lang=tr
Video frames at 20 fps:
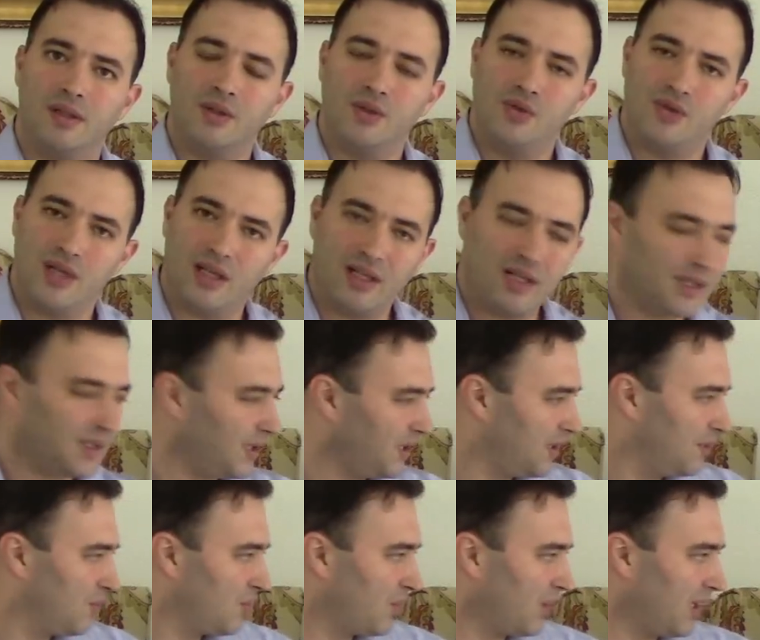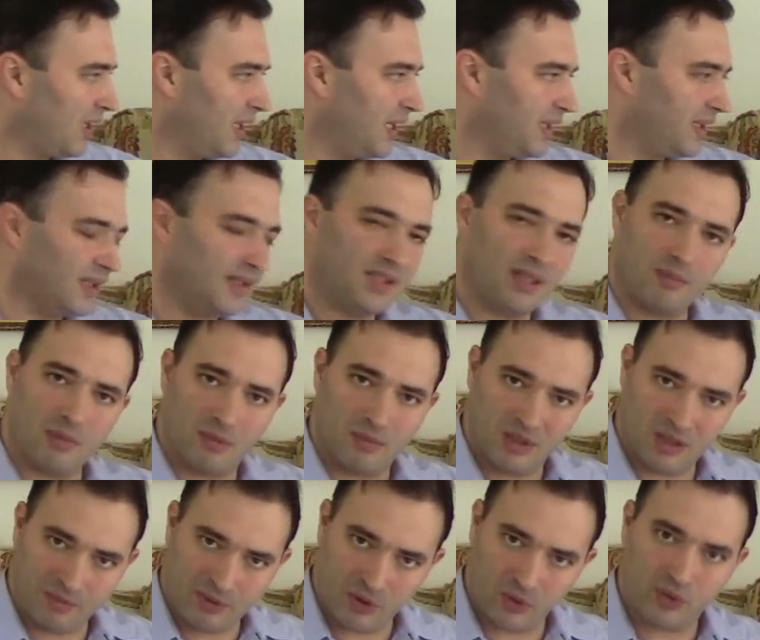Güzel kardeşim şu ayetin
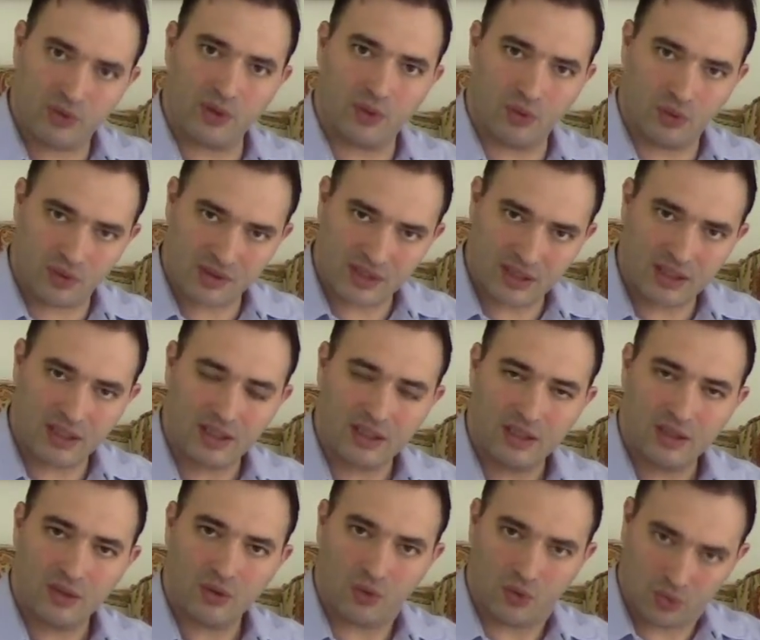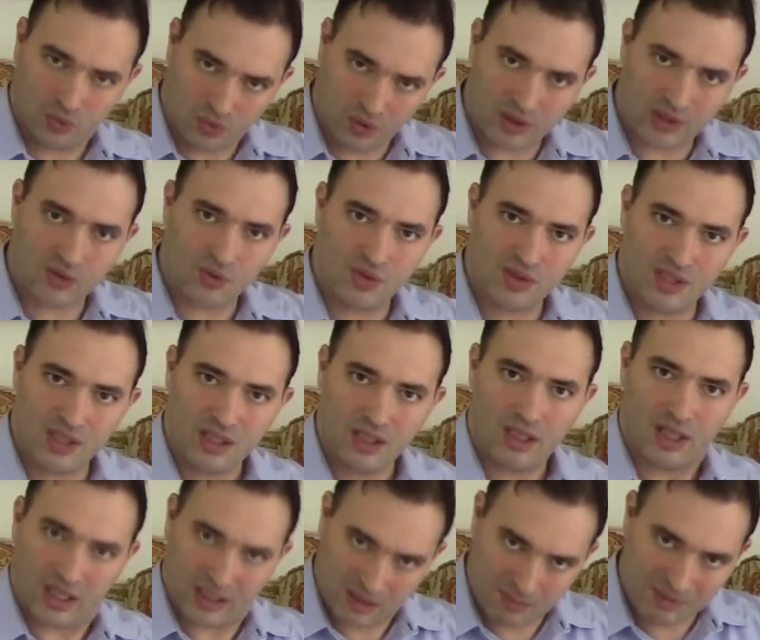tamamını bir oku, okusana. Okuduk az önce.
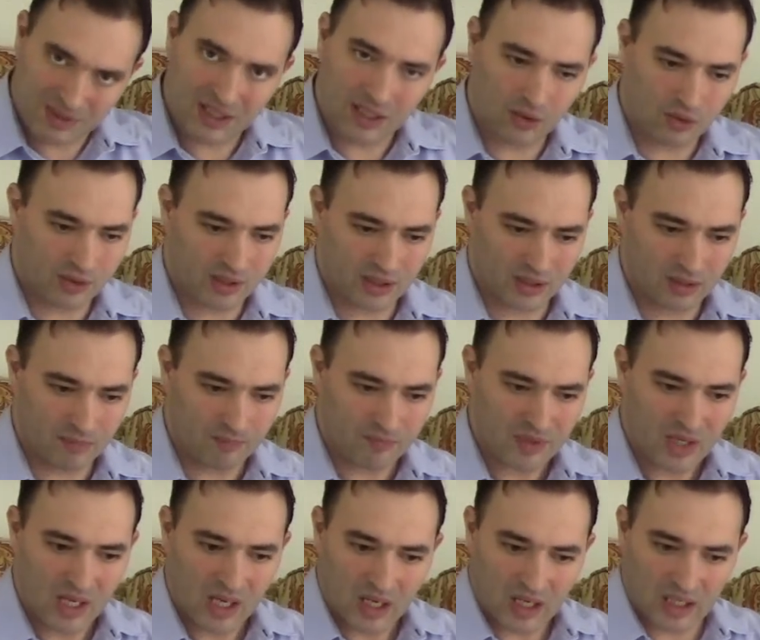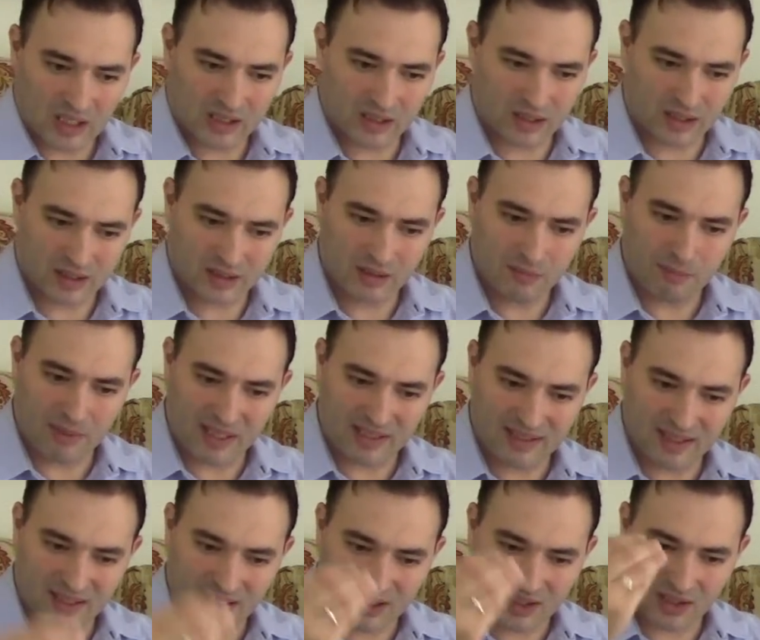Hadi bir daha okuyalım. Allah'ın
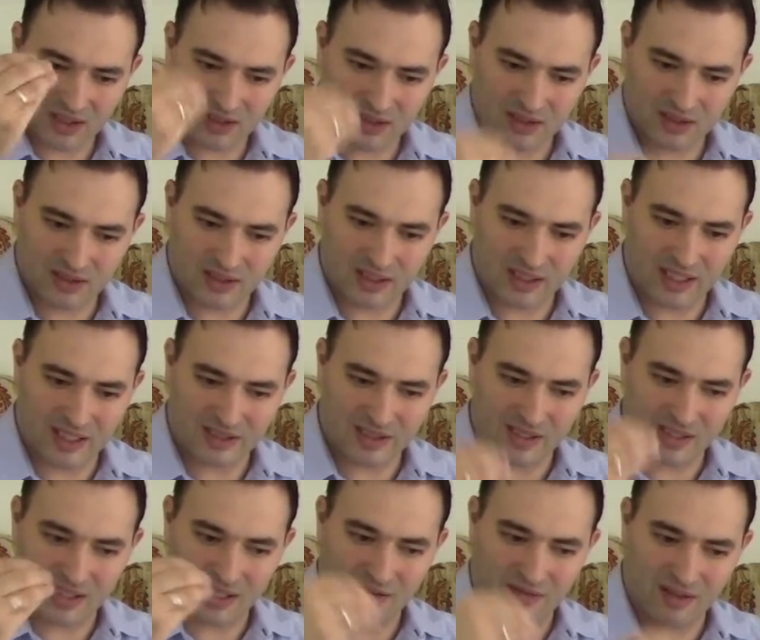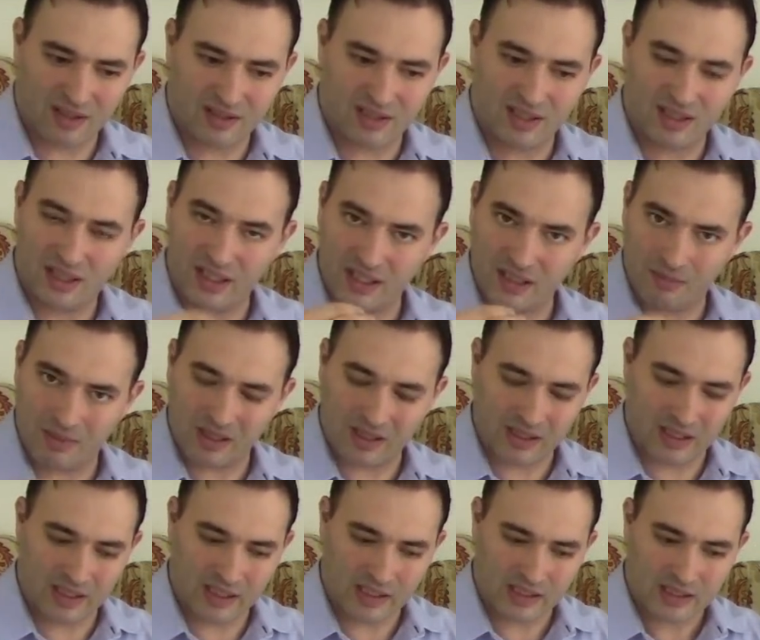beldeler halkından elçisine verdiği
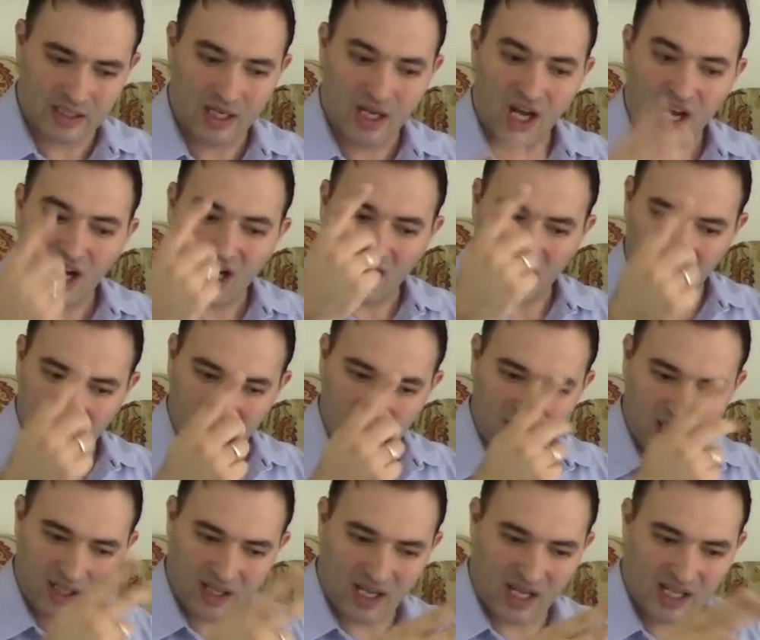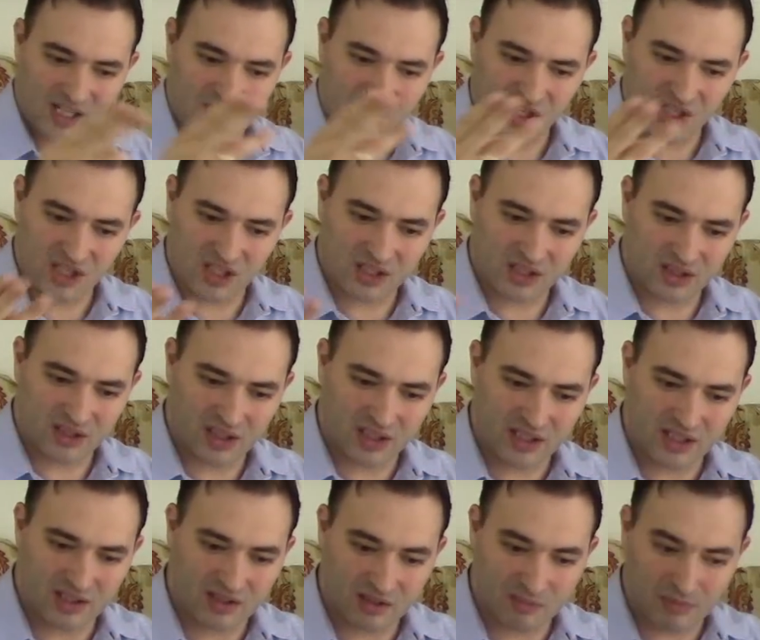ganimetler Allah elçi
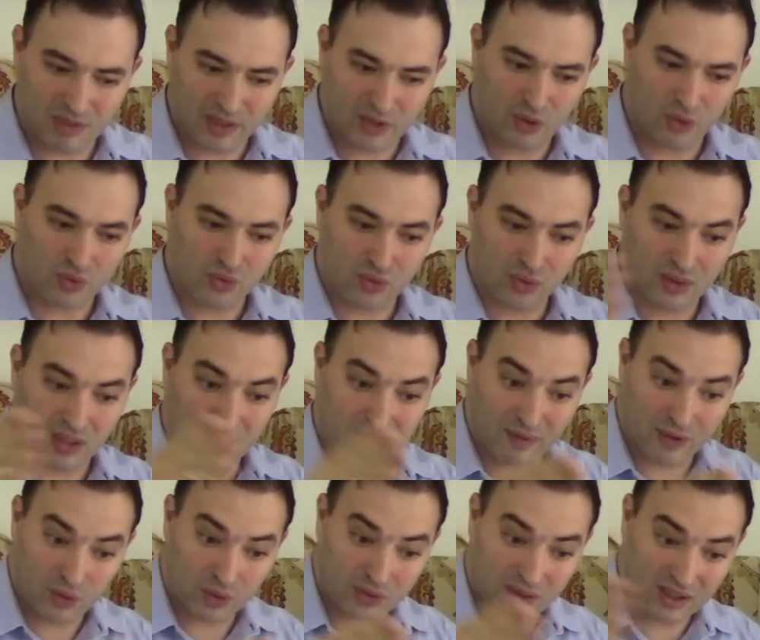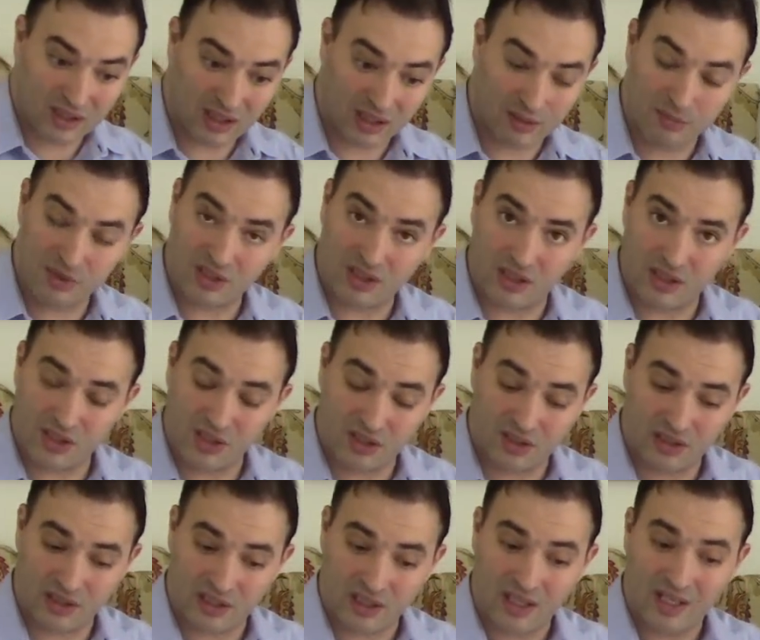yakınları, yetimler, yoksullar ve yolda kalmışlar
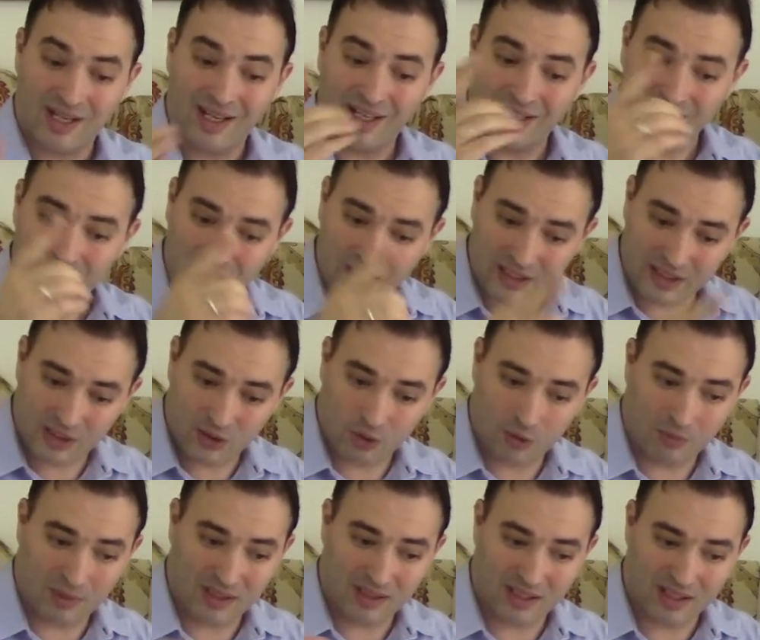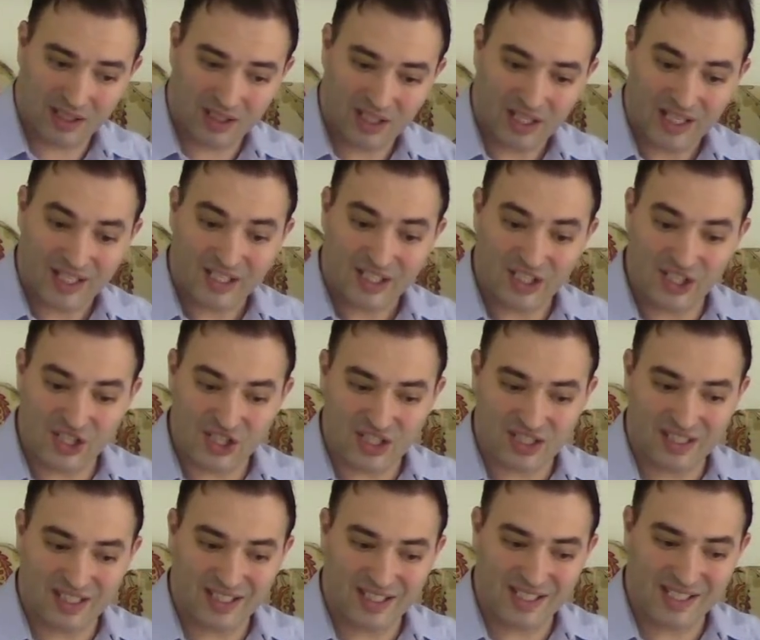içindir. Ta ki o mallar
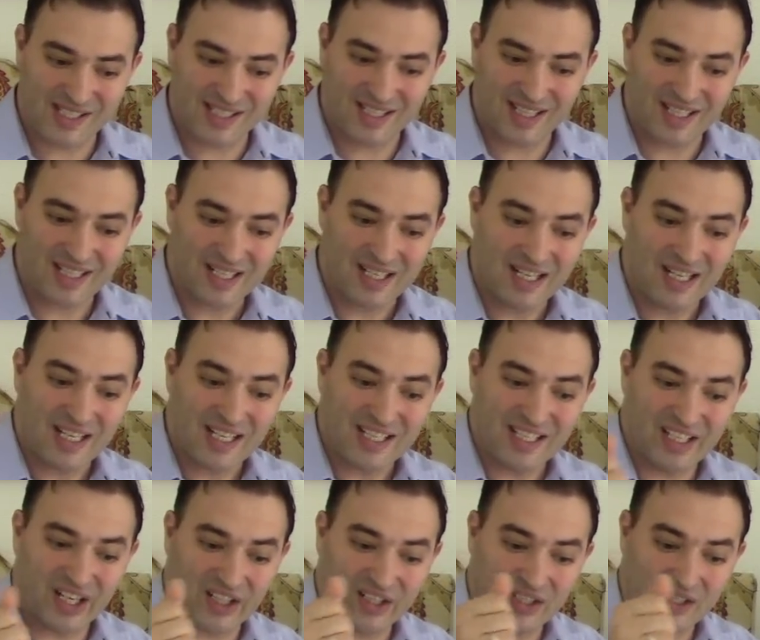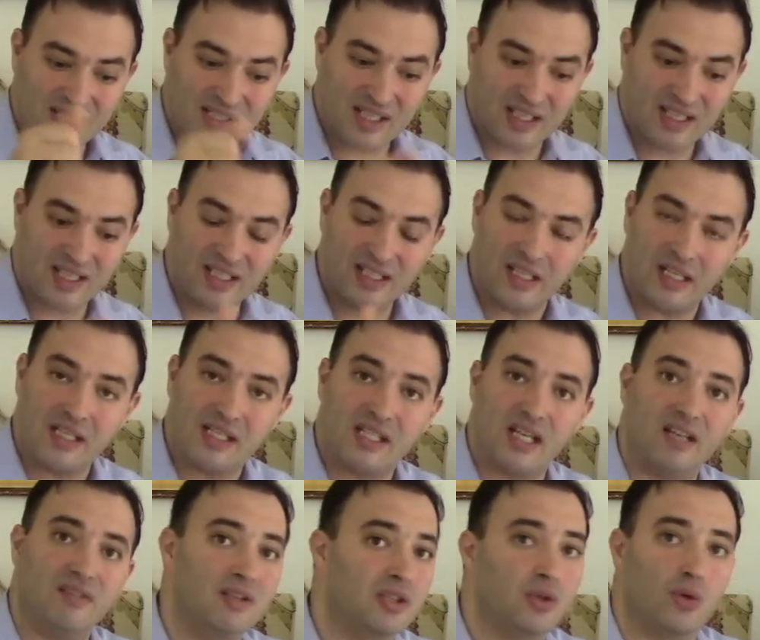içlerinizden yalnız zenginlere
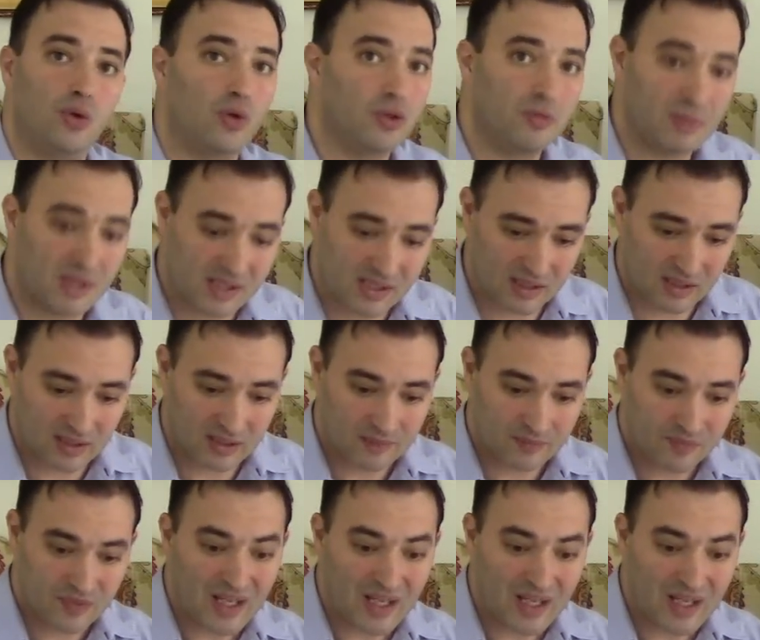servet olmasın.